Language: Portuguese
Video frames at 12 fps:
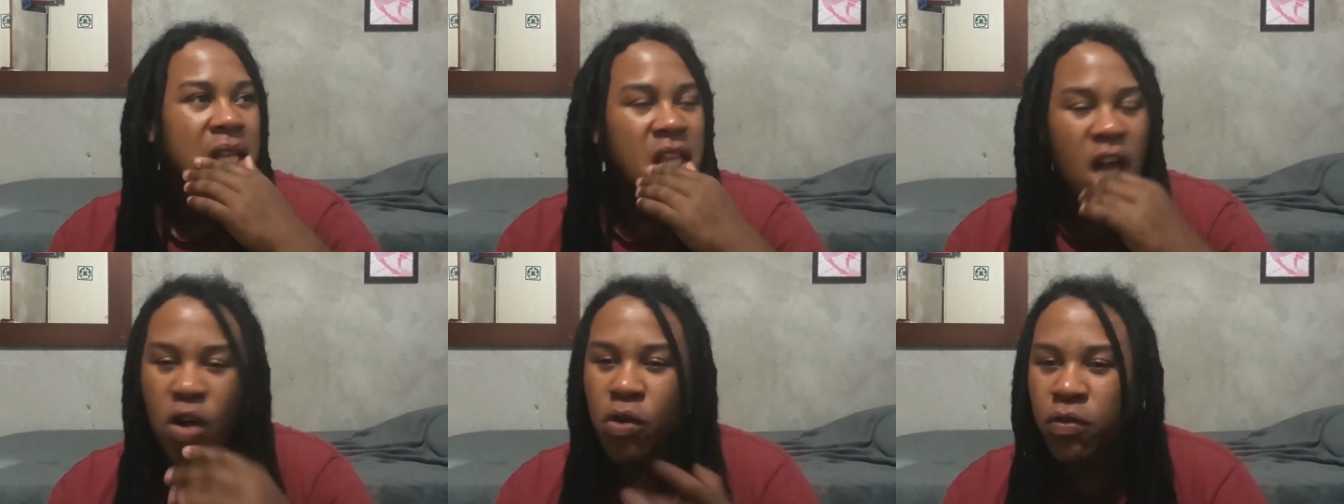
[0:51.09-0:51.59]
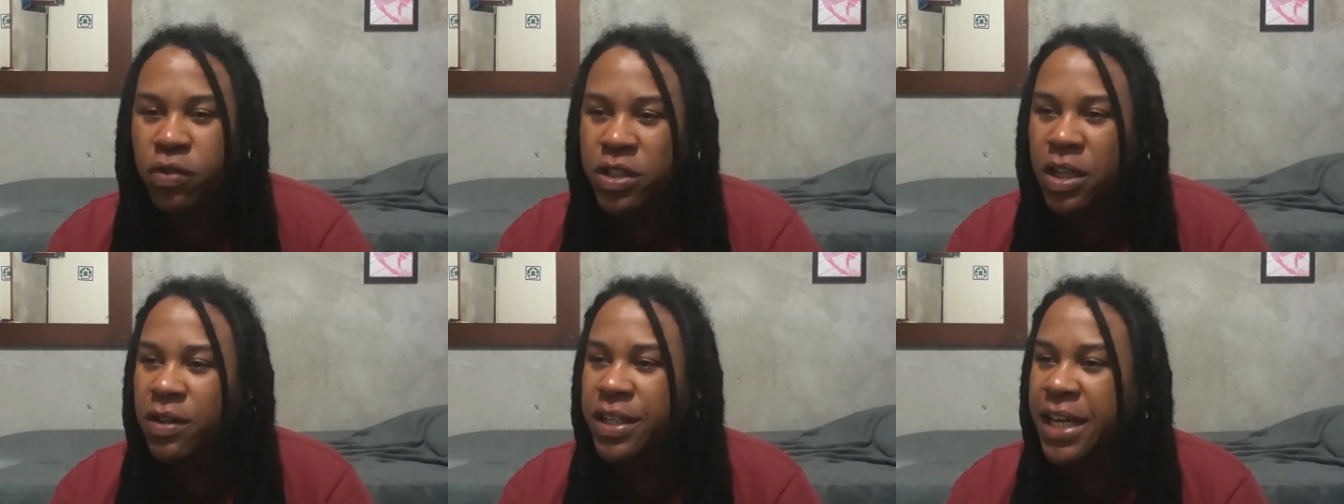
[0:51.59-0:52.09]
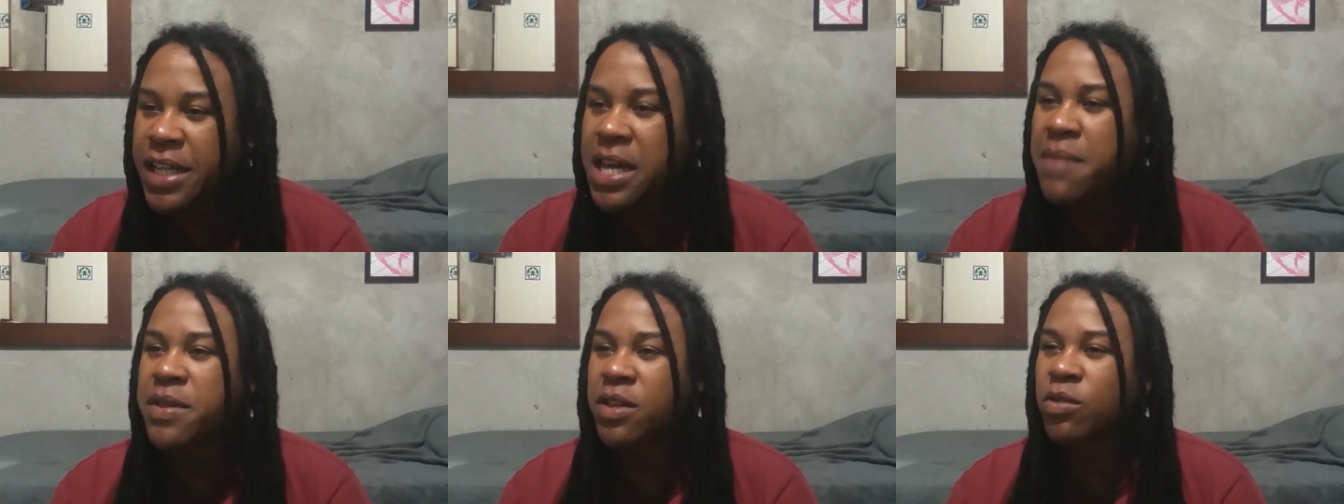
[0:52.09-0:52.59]
Tá uma confusão, ninguém
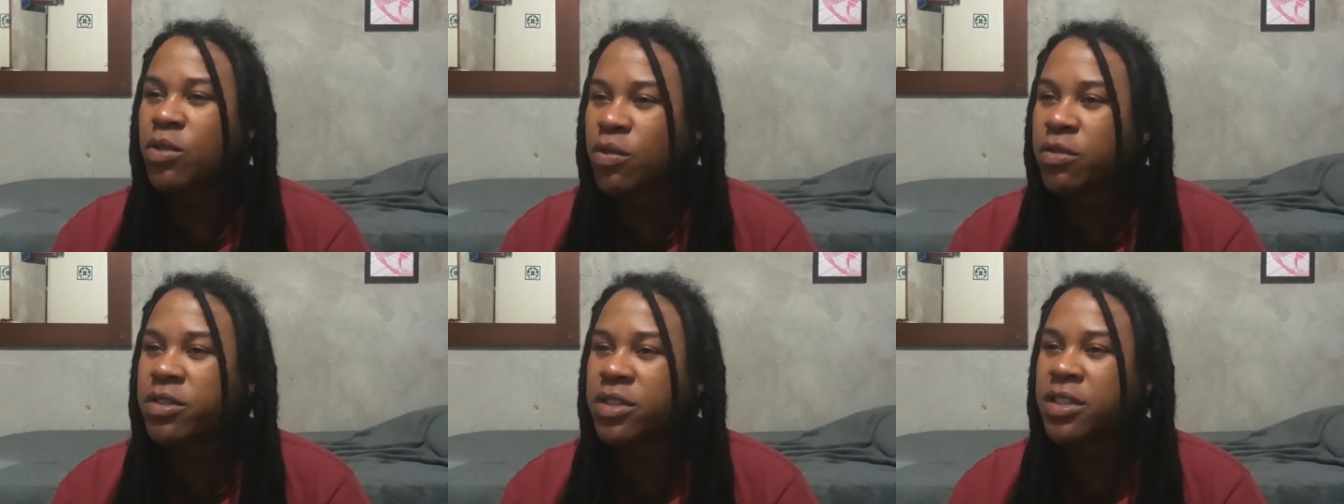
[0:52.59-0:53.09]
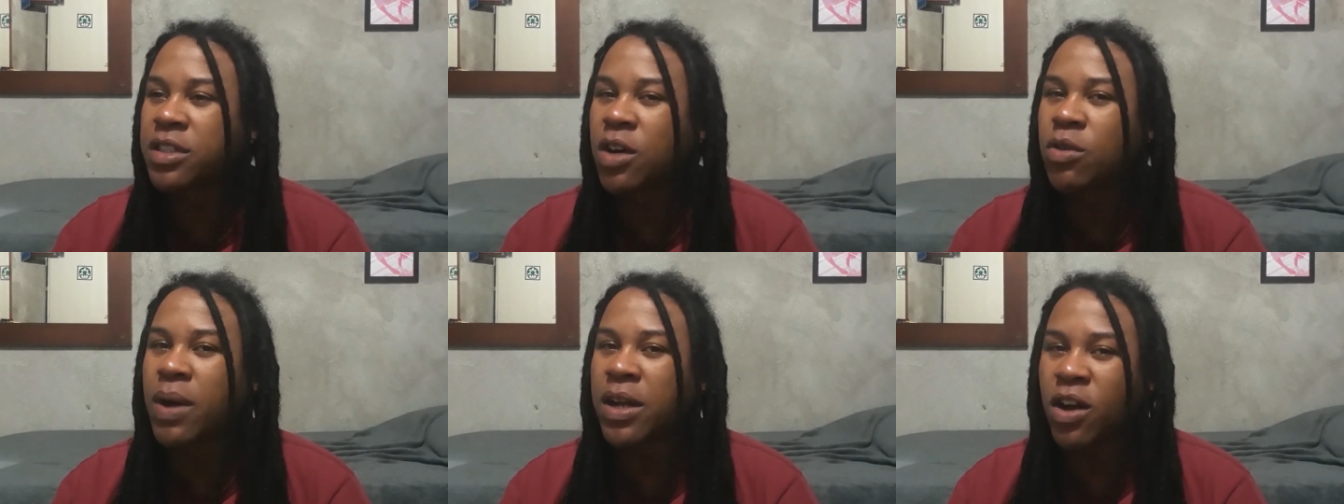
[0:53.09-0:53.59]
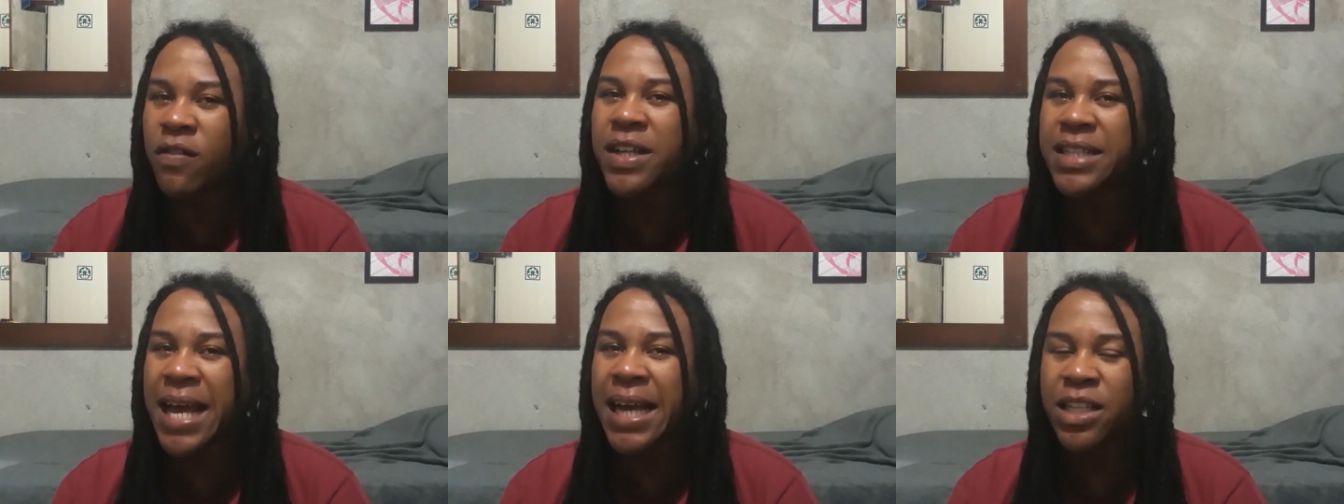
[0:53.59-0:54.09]
sabe se é, um novo, se é uma nova
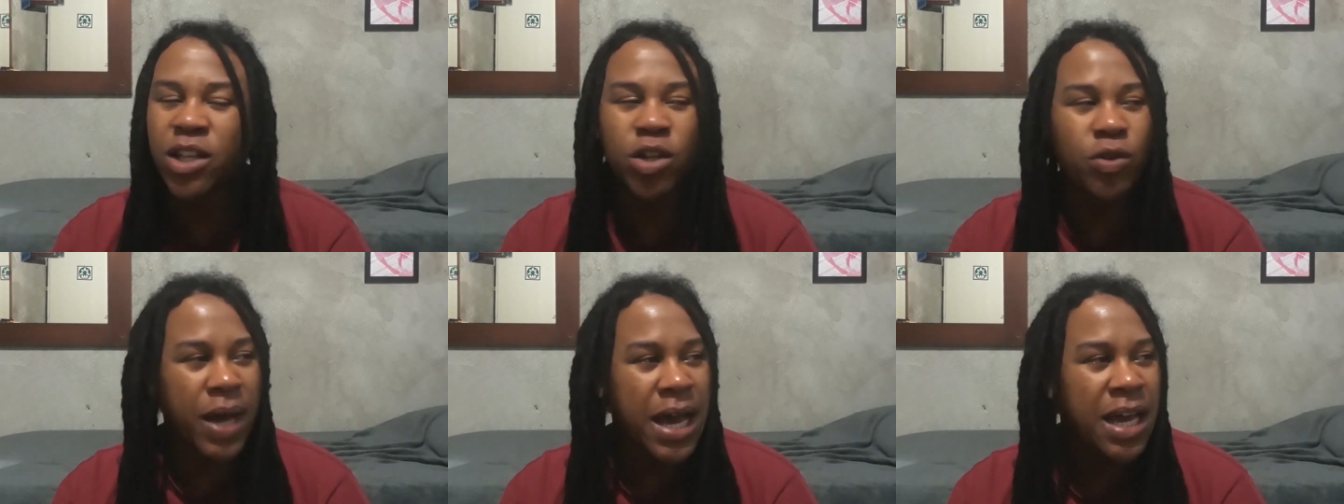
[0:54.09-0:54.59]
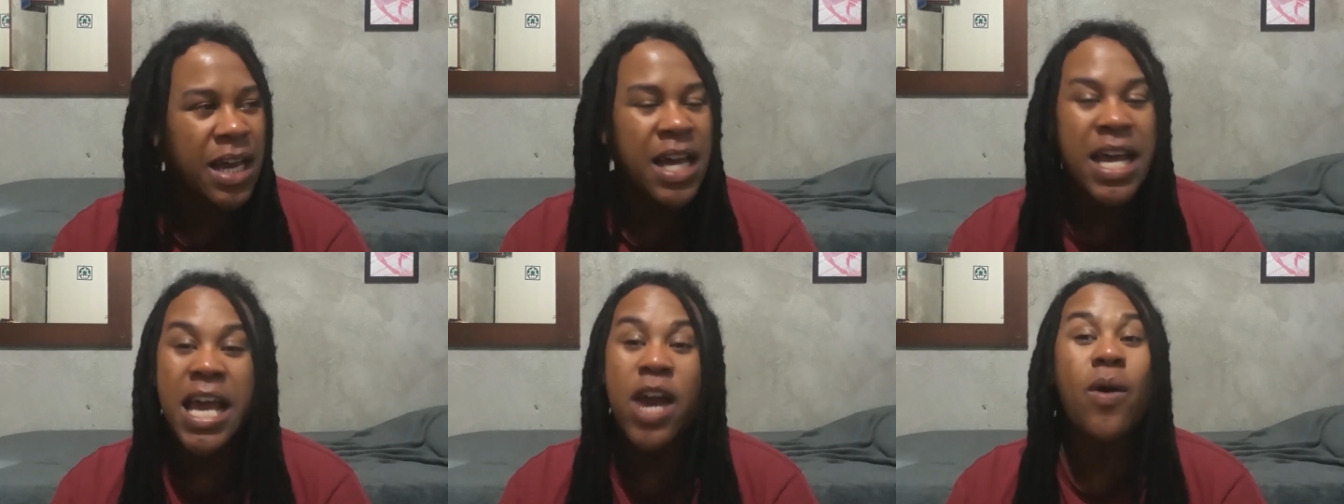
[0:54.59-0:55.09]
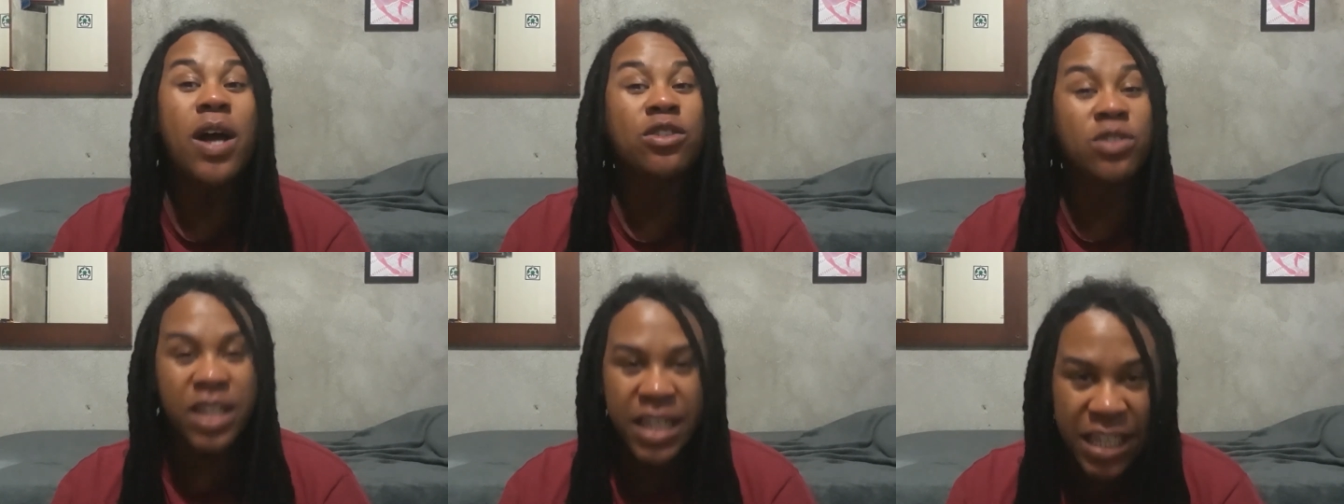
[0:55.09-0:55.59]
década ou não é. Eu
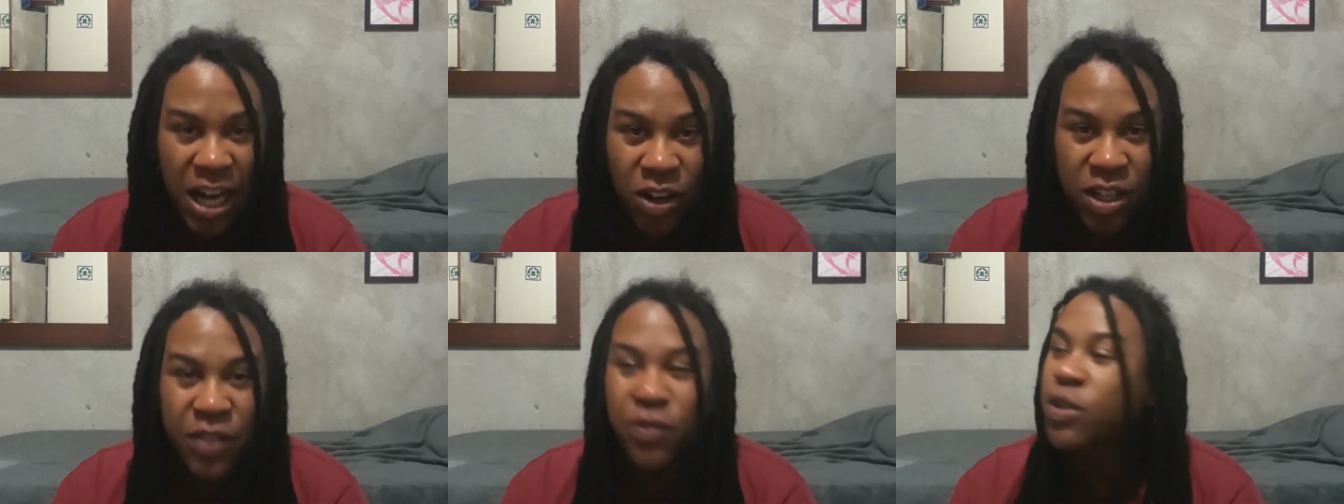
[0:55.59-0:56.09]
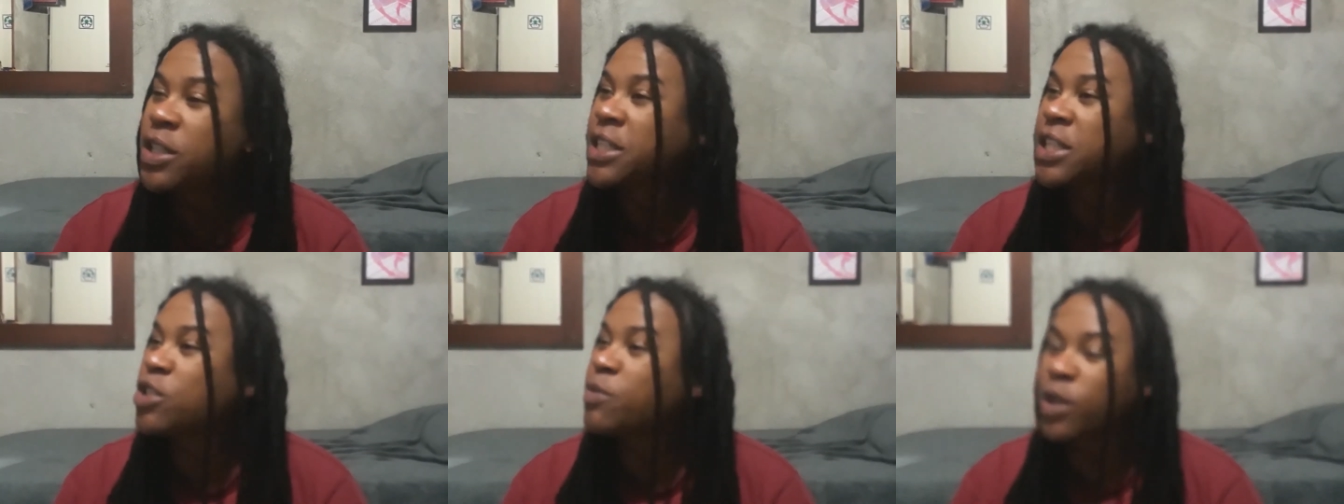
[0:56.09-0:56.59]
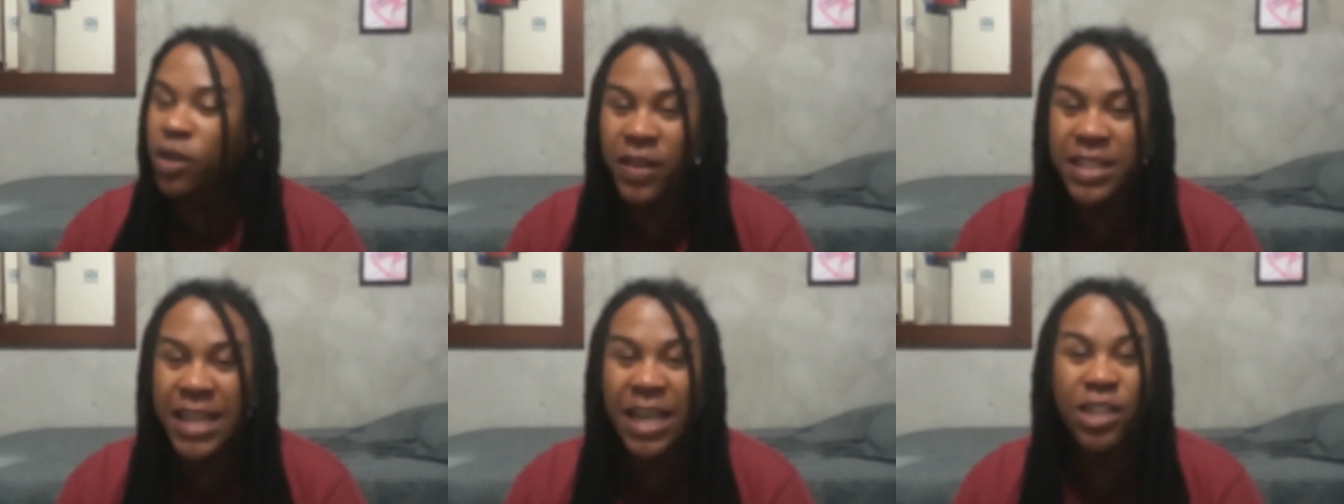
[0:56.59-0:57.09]
acho legal que, for, que seja uma
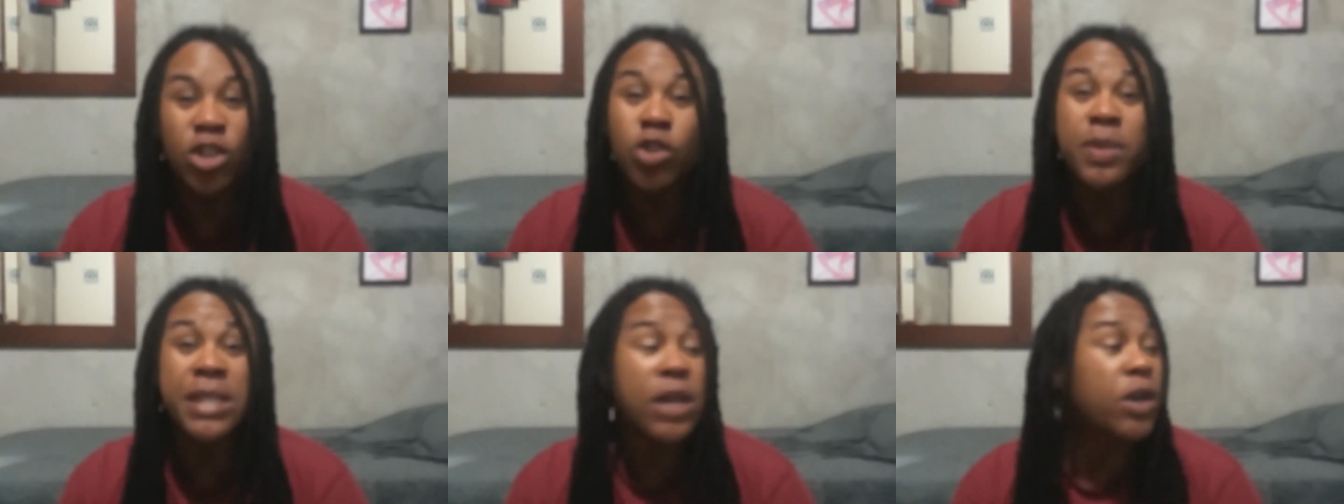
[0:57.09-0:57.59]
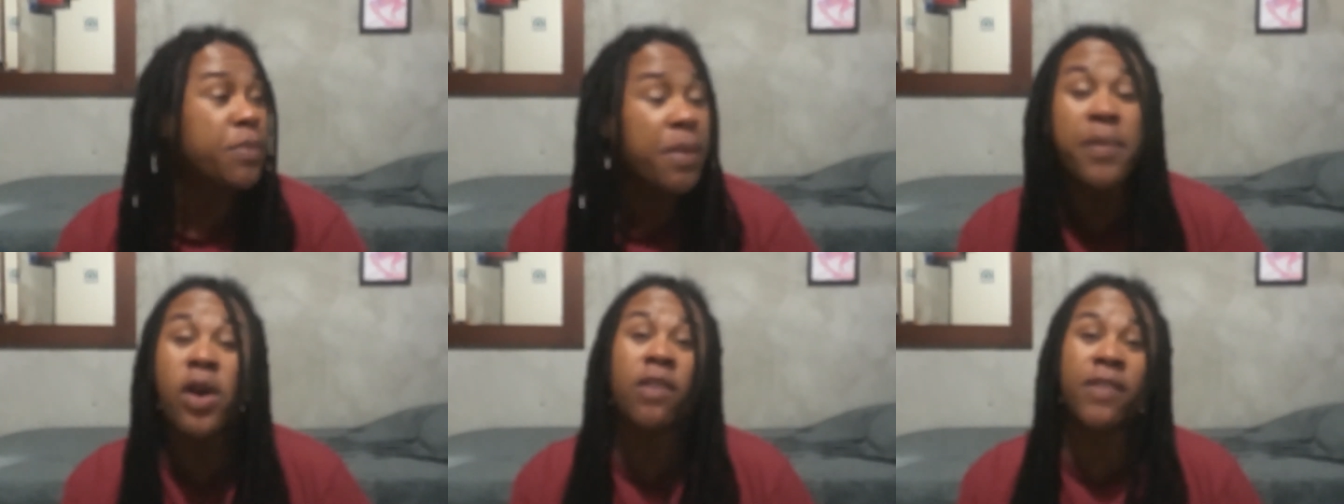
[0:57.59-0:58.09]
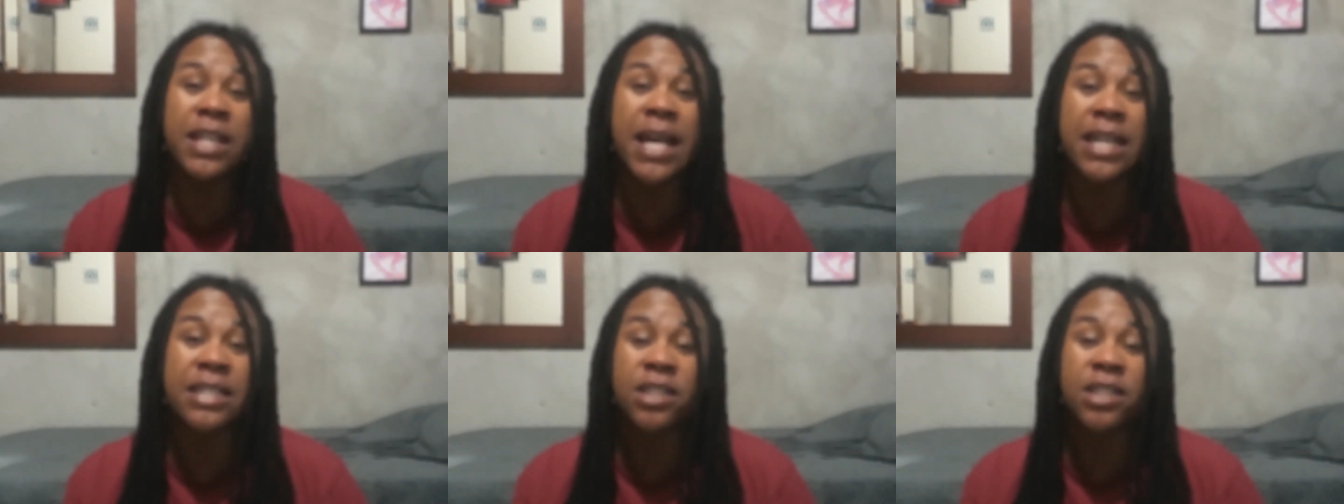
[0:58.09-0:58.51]
nova década. Eu tô começando agora, pra mim é uma nova década.